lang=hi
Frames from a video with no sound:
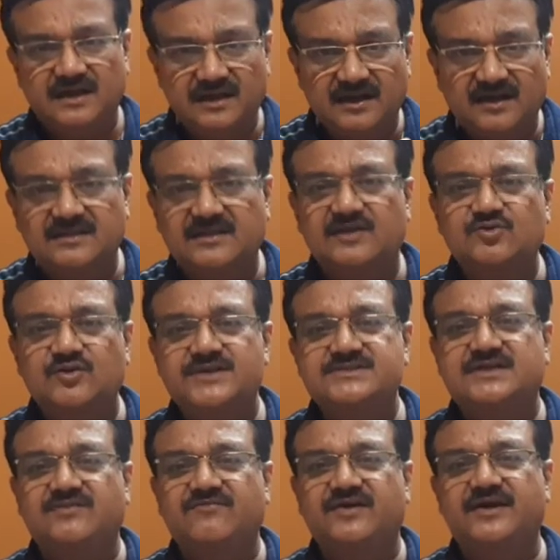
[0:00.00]
लगातार जो एक
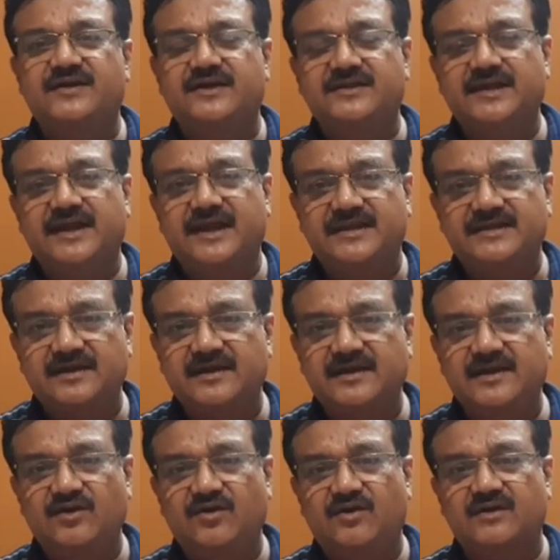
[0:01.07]
साथ विकेट गिरते हैं हैदर
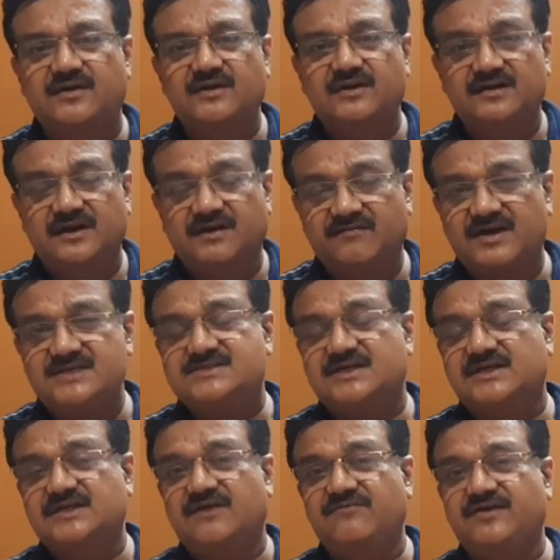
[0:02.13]
अली और नवाज
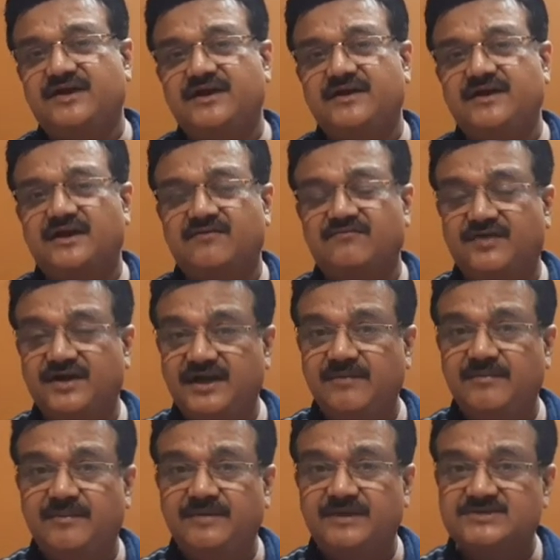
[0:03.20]
का यहाँ विकेट गिरा वनडे
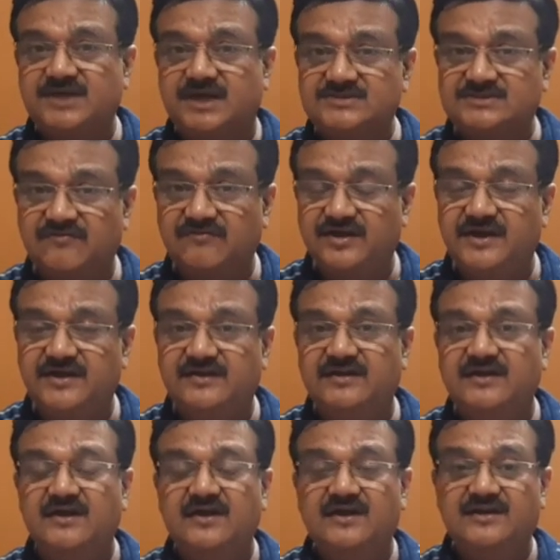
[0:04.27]
में हमने चार चार विकेट
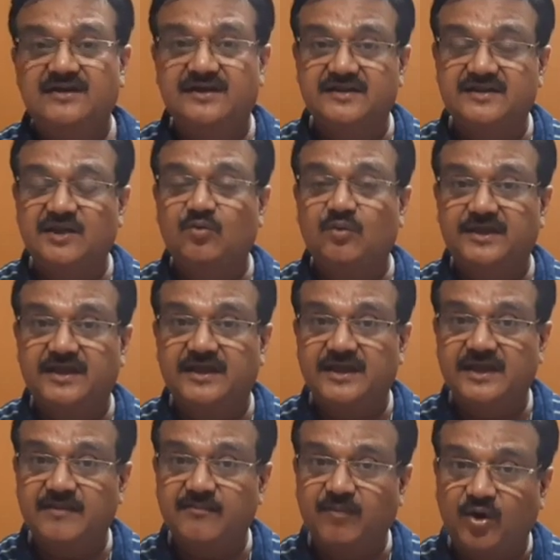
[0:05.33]
गिरते हुए
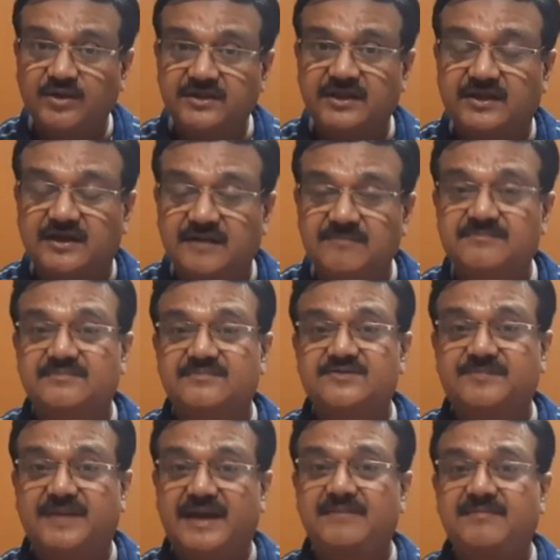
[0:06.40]
देखे हैं बहुत ही कम
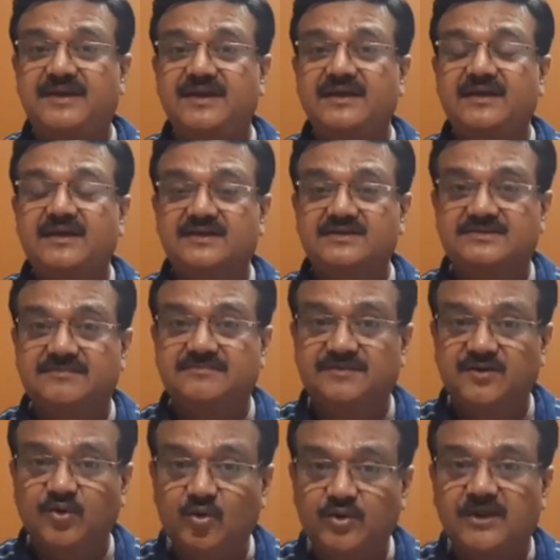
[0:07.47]
स्पैन में
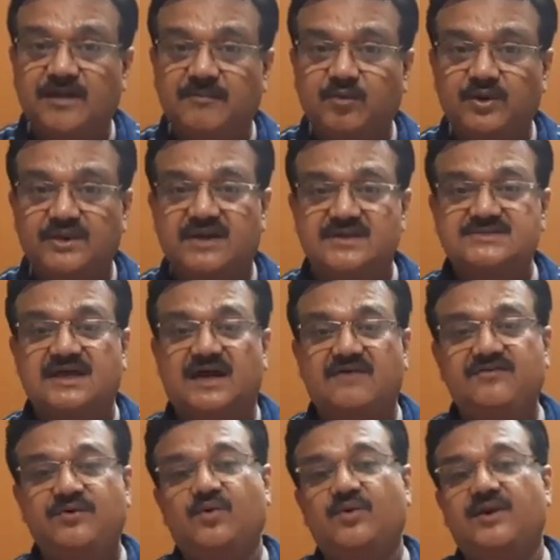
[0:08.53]
जब नोकिया पूरी तरह से
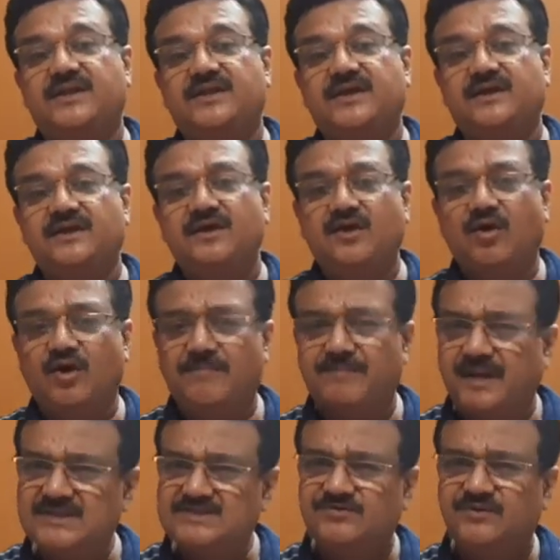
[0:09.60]
हावी हो गए थे और
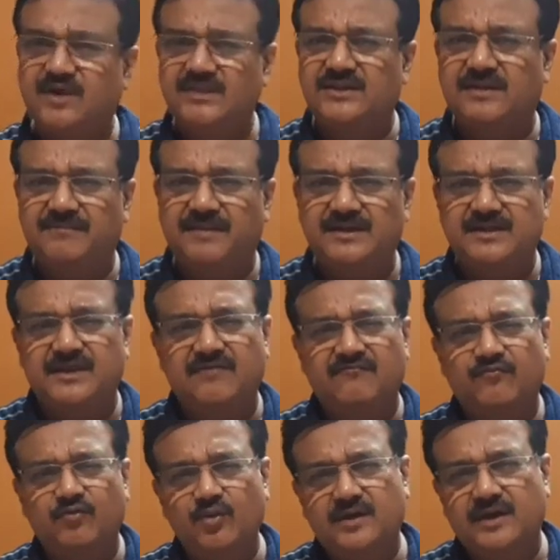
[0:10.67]
पांचवी और अंतिम बात यह कि
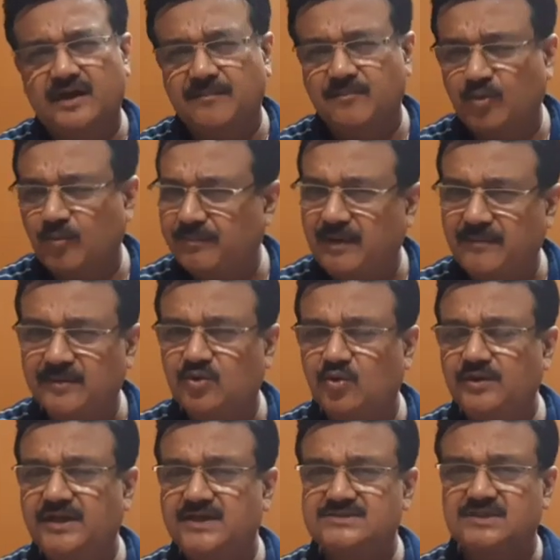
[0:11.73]
फूल कर आप कुप्पा मत
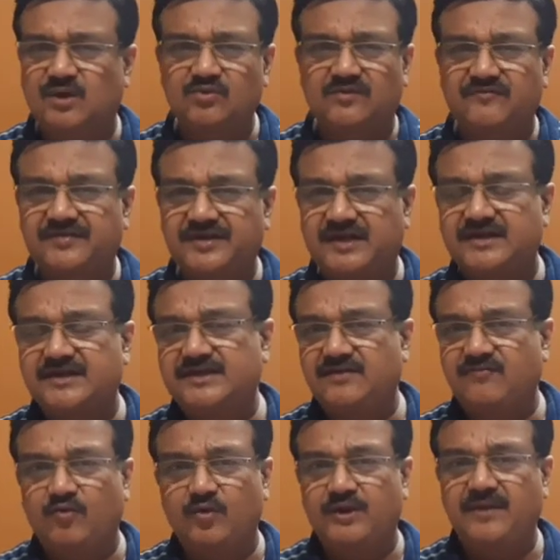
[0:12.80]
हुई है साउथ अफ्रीका की ये
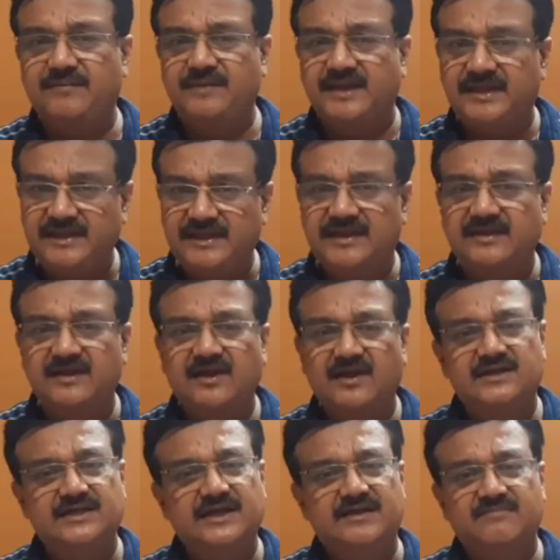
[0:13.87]
वो टीम नहीं है
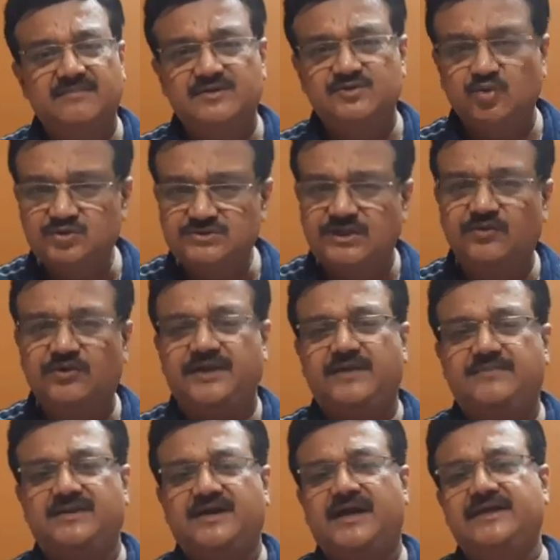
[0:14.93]
ये जूझती हुई
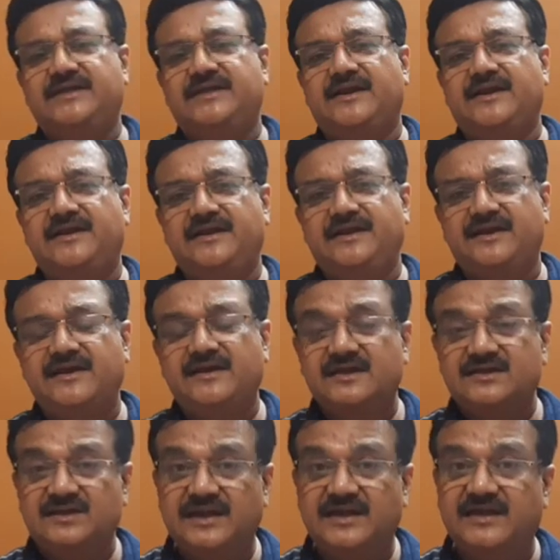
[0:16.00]
टीम दिखाई दे रही है
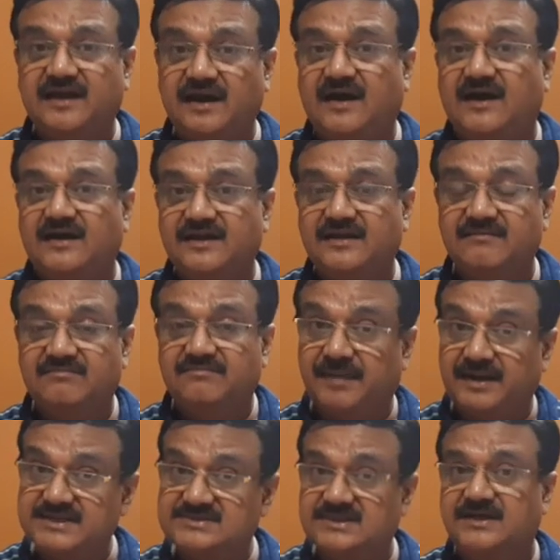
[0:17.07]
लेकिन हाँ
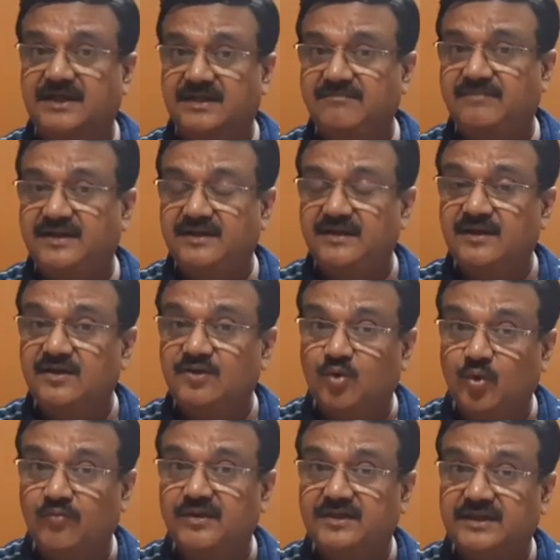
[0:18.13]
पाकिस्तान टीम में
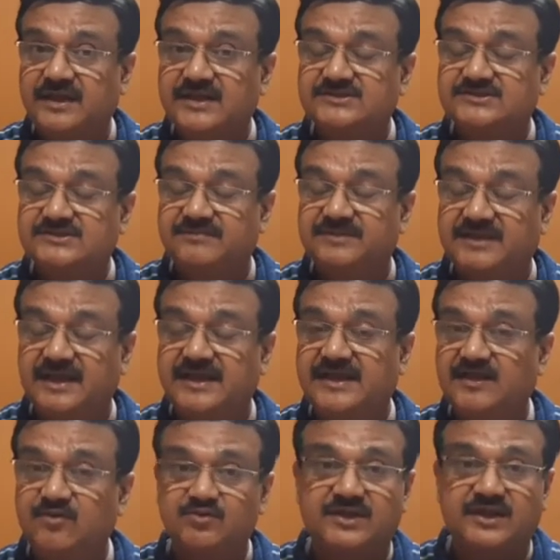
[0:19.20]
कुवत है क्षमताएं
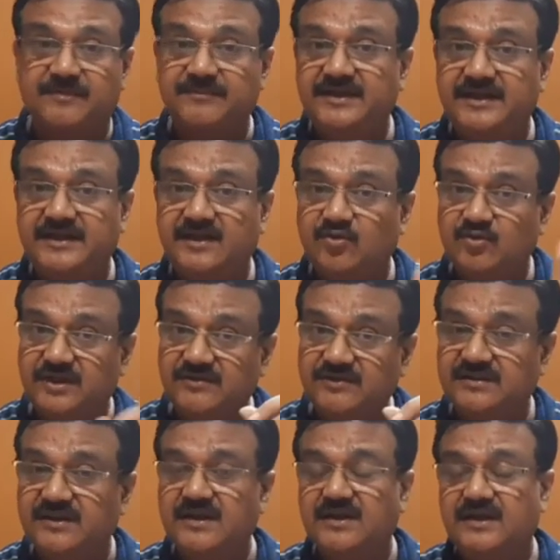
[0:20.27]
हैं उसकी कमी नहीं है क्योंकि
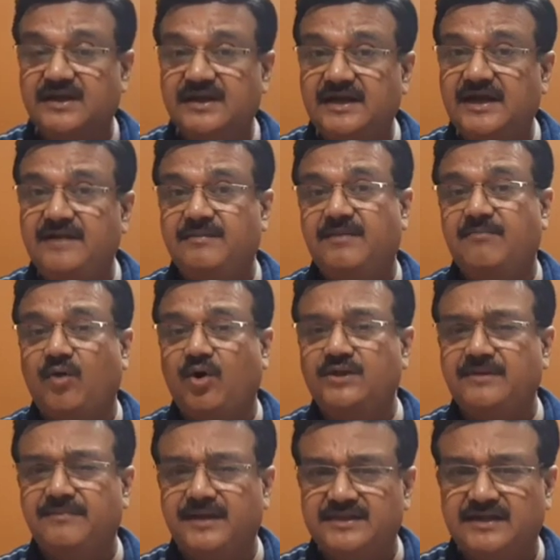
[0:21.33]
इंग्लैंड ने
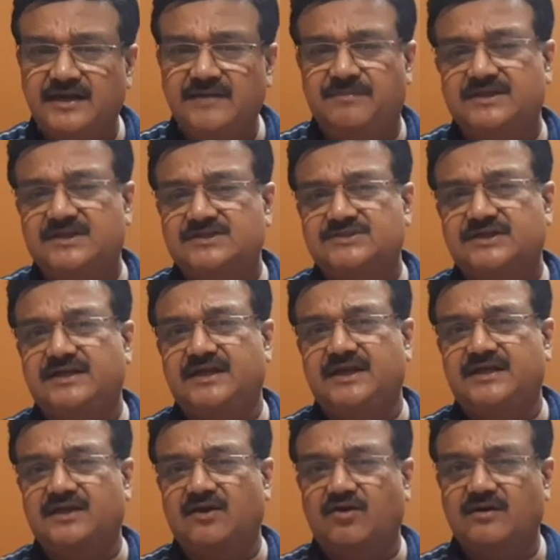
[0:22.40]
बहुत ही बेहतरीन प्रदर्शन
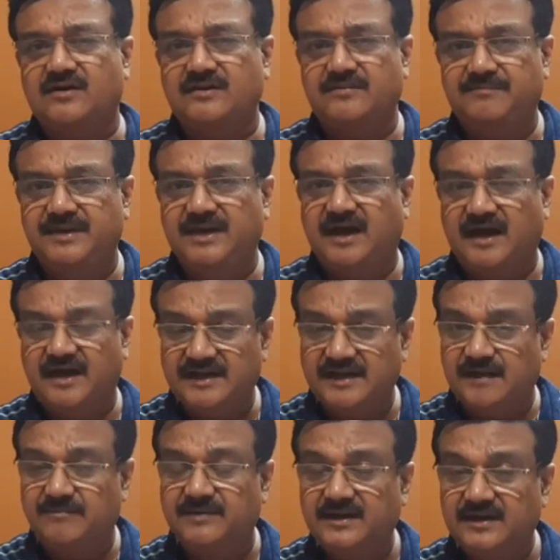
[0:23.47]
किया था और बिना हारे
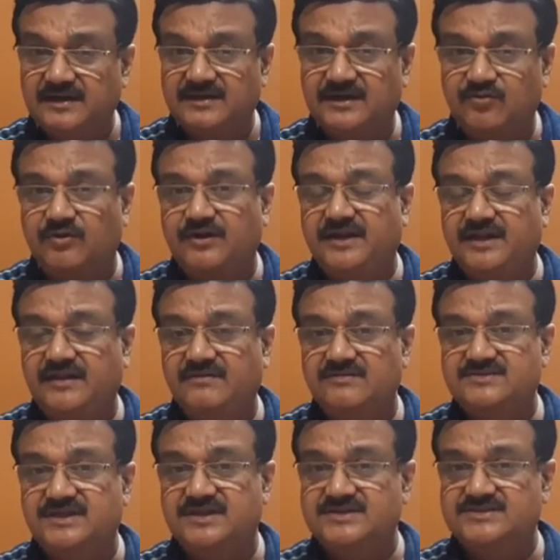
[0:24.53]
आप टी ट्वेंटी
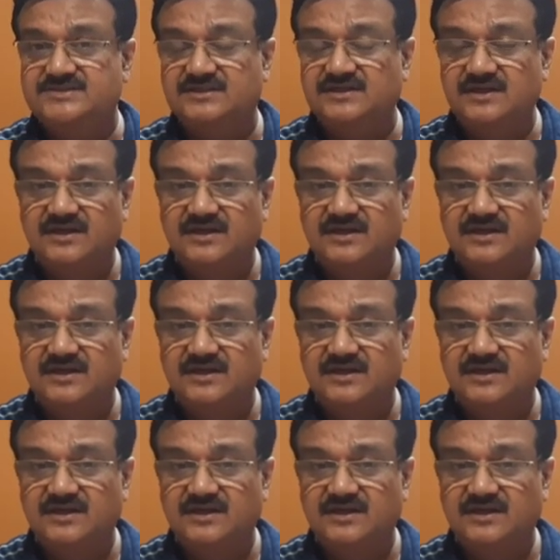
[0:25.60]
सीरीज